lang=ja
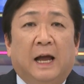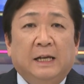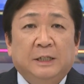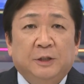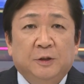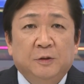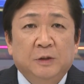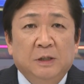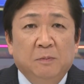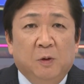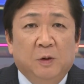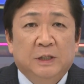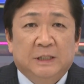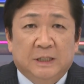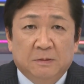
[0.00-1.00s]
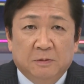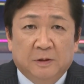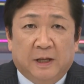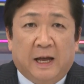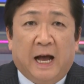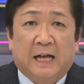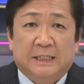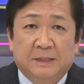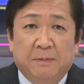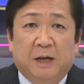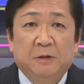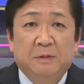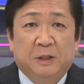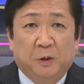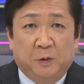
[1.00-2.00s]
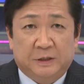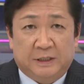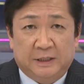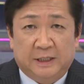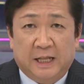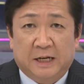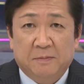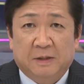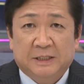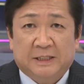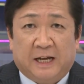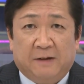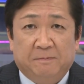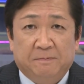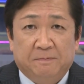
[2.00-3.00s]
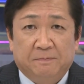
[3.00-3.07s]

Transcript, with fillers: 来週にも一部で始まる見通しになりました。